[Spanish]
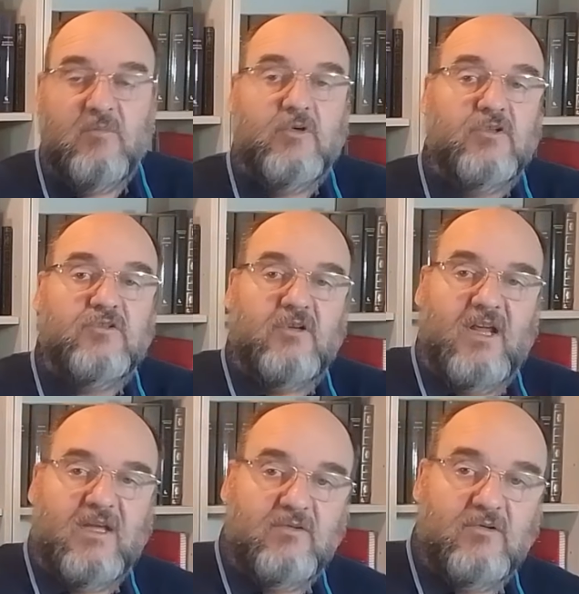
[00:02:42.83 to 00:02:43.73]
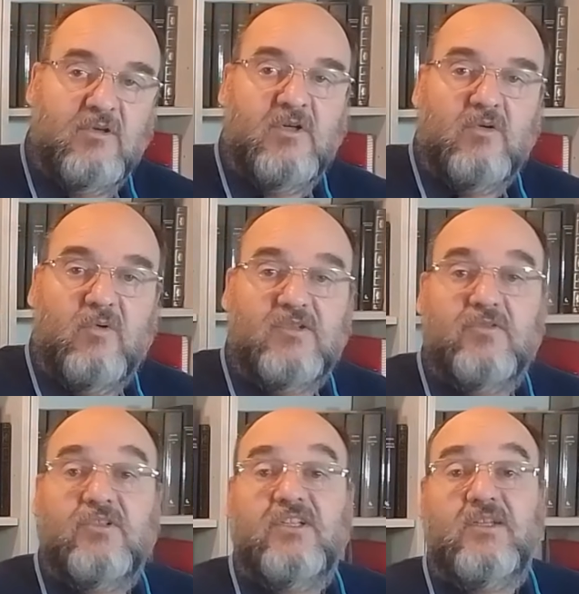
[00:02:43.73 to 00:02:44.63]
Por otro lado,
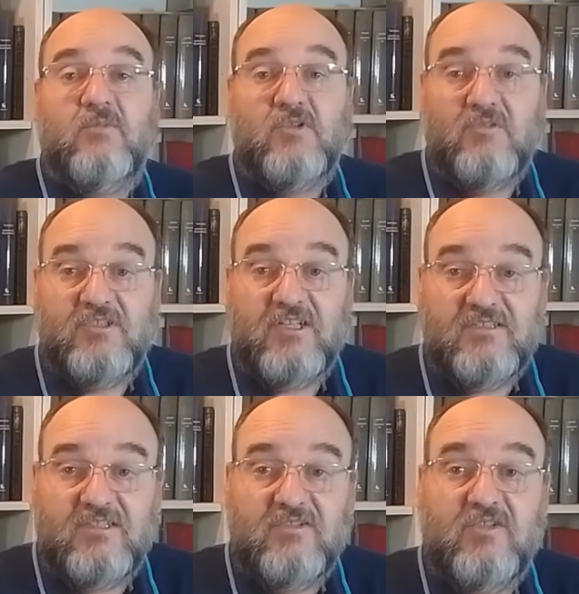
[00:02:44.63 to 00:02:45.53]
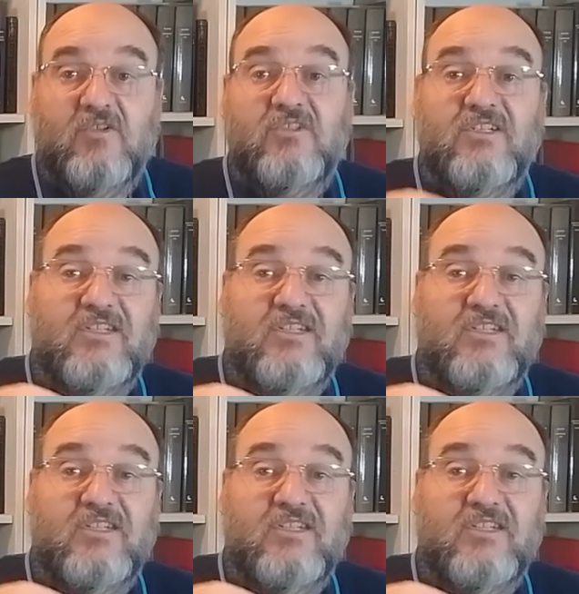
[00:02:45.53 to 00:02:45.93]
cuando dirigimos nuestra atención